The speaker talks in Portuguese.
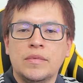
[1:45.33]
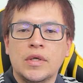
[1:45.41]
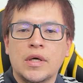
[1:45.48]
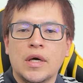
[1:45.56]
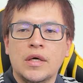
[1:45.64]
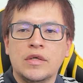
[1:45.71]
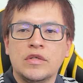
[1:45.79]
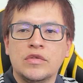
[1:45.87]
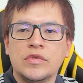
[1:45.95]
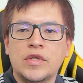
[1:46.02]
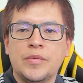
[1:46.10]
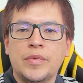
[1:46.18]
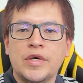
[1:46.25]
Porque aí já
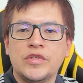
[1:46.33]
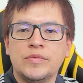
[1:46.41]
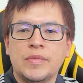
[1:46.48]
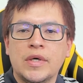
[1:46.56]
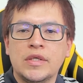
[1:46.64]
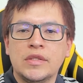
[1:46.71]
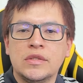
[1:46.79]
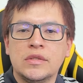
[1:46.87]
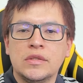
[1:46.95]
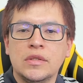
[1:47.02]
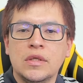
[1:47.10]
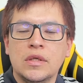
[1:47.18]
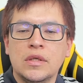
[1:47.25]
não depende mais
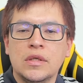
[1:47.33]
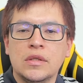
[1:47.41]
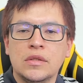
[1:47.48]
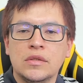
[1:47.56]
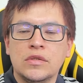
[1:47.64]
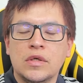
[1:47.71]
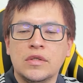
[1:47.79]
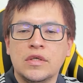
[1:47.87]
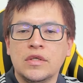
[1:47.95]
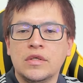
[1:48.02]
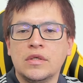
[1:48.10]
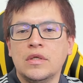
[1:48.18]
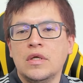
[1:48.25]
da, só
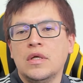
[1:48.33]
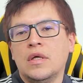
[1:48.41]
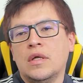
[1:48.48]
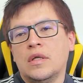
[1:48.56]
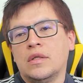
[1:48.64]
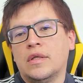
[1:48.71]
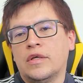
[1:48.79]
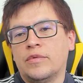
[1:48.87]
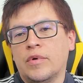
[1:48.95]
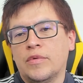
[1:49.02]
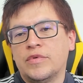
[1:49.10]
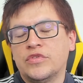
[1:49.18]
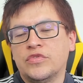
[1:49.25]
da, das
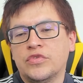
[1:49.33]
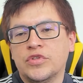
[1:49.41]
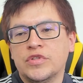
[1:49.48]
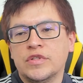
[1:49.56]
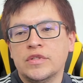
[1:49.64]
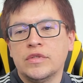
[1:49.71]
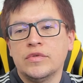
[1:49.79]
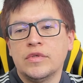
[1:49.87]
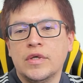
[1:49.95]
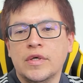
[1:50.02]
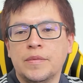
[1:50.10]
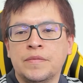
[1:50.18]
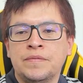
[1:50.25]
próprias forças né, do
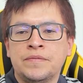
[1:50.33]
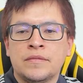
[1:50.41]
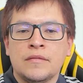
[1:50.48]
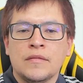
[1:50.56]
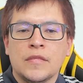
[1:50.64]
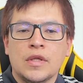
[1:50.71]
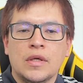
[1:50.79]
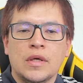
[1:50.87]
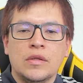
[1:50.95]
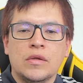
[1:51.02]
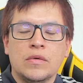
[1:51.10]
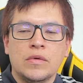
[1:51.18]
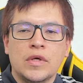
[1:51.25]
Grêmio. É,
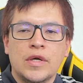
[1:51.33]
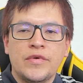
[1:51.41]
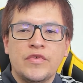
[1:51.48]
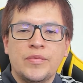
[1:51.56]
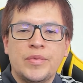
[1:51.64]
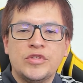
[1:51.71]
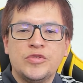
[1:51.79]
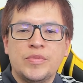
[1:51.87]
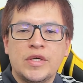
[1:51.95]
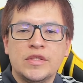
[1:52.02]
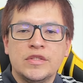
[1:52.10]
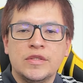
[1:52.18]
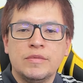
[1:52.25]
então o Grêmio vai partir
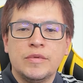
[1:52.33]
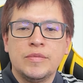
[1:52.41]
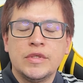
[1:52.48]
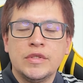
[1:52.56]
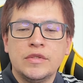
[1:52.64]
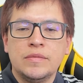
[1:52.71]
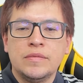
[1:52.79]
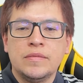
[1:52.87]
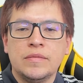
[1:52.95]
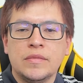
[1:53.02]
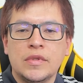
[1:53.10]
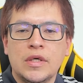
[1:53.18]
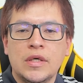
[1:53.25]
para cima mesmo,
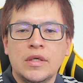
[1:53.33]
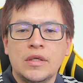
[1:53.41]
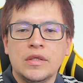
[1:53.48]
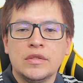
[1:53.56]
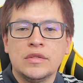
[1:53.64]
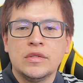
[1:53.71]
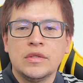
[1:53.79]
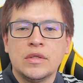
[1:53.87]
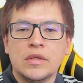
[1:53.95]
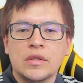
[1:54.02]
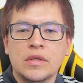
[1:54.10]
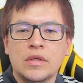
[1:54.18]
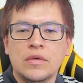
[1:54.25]
né? E esse é
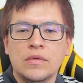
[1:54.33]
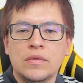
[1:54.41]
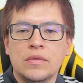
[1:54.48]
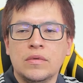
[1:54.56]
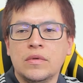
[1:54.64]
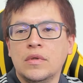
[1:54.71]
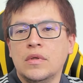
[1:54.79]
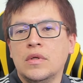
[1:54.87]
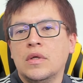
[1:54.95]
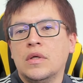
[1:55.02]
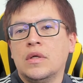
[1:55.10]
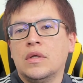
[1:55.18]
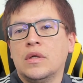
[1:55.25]
que eu,
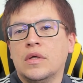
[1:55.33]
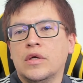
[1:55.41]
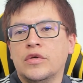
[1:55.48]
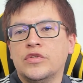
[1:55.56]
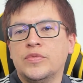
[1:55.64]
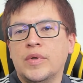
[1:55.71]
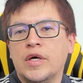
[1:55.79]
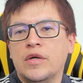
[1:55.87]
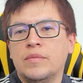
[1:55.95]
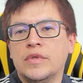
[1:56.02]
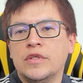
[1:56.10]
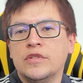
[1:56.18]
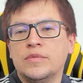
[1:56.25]
que eu espero
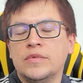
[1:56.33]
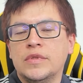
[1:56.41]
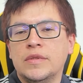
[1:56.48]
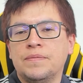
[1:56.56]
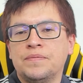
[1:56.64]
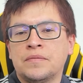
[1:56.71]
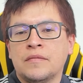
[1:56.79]
mesmo, né?